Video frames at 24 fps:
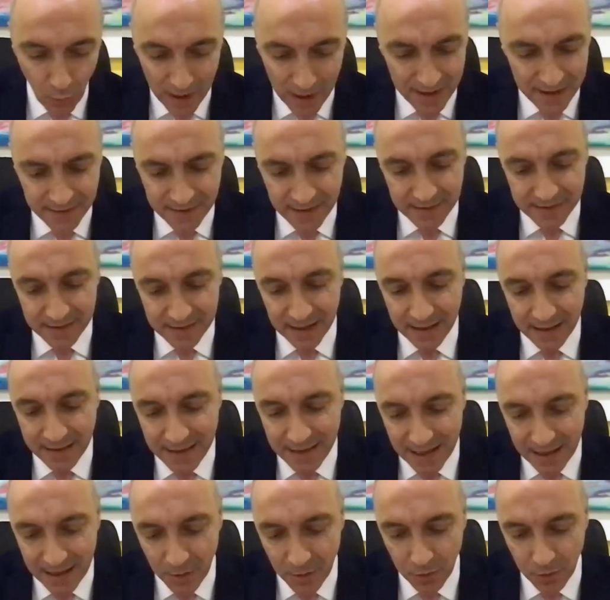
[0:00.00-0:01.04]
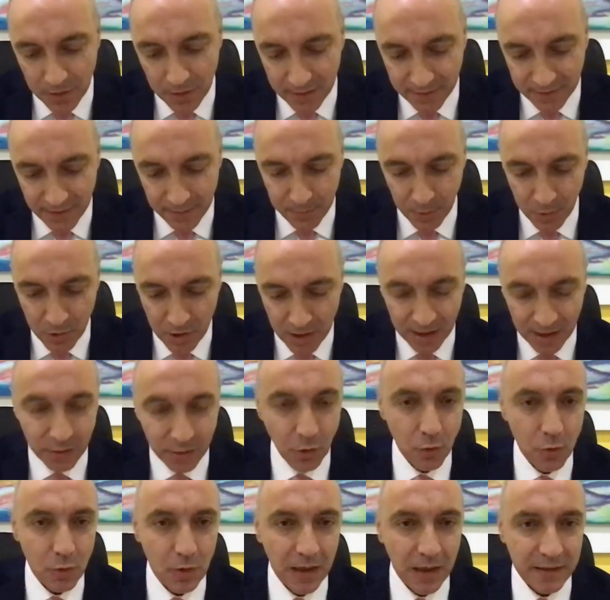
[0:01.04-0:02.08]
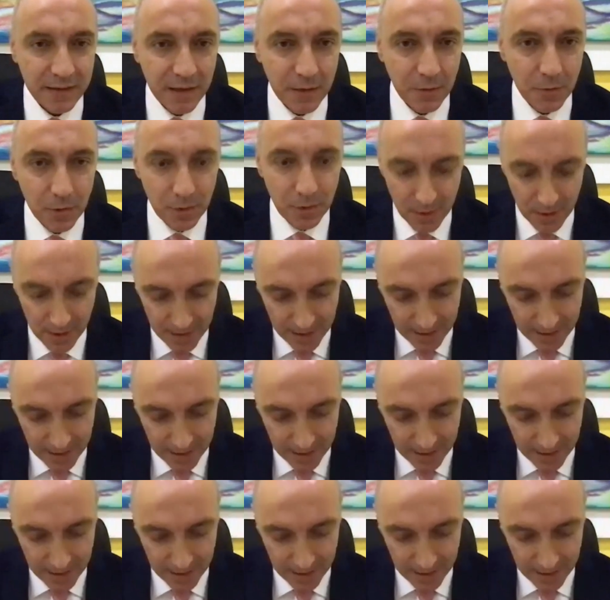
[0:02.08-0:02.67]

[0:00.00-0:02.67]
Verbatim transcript: cuál es el sentido de este proyecto educativo,